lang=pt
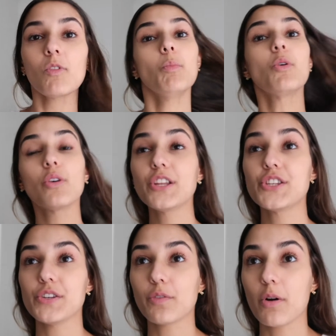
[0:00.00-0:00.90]
o meu
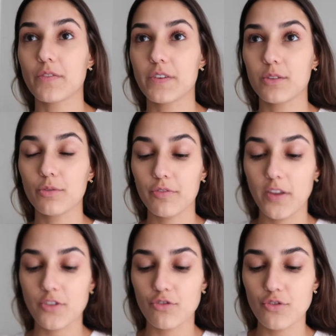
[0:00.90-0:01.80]
corretivo, que eu quero fazer um
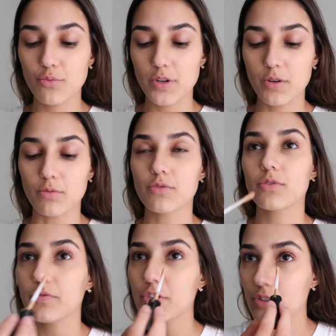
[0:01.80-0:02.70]
vídeo de
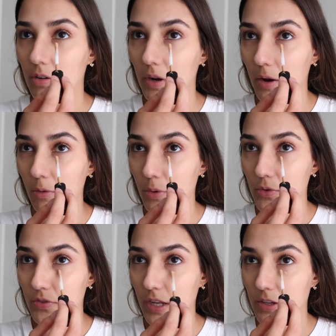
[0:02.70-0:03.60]
Reels. Um vídeo não, né? É um
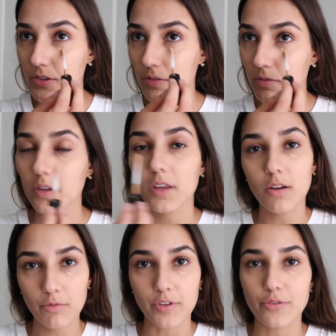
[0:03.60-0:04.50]
Reels, na verdade. Que
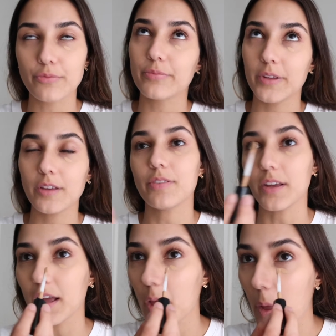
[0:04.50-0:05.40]
é um vídeo,
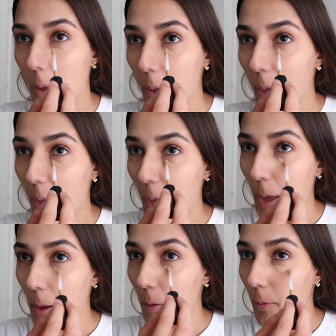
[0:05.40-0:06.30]
enfim.
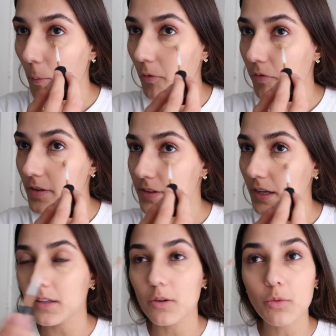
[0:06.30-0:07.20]
É, vou fazer
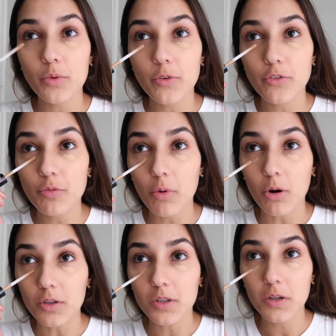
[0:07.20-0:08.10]
então um Reels de
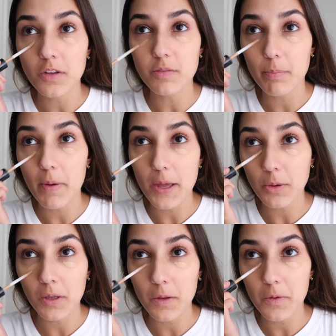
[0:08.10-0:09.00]
moda,
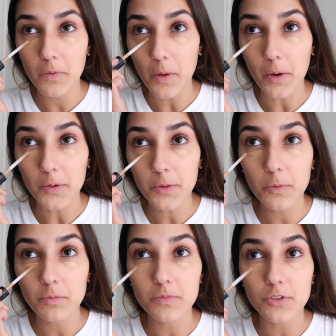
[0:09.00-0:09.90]
espero que dê
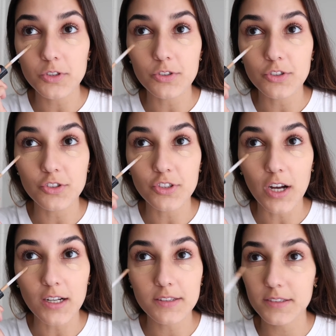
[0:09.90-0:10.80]
certo.
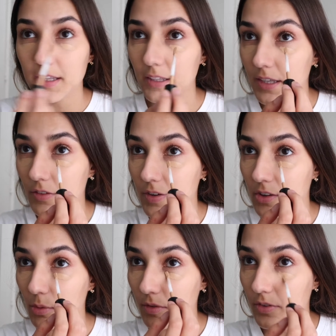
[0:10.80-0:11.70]
Já tentei
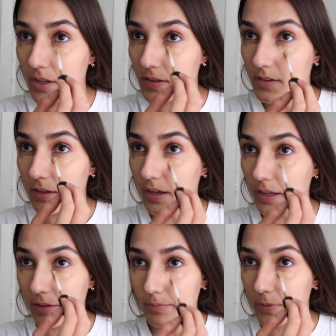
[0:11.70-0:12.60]
fazer uma vez e
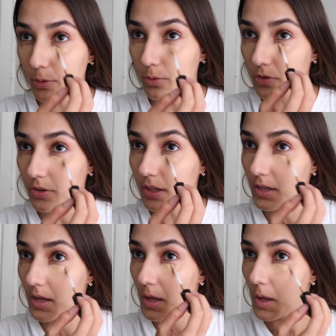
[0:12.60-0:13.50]
aí não consegui,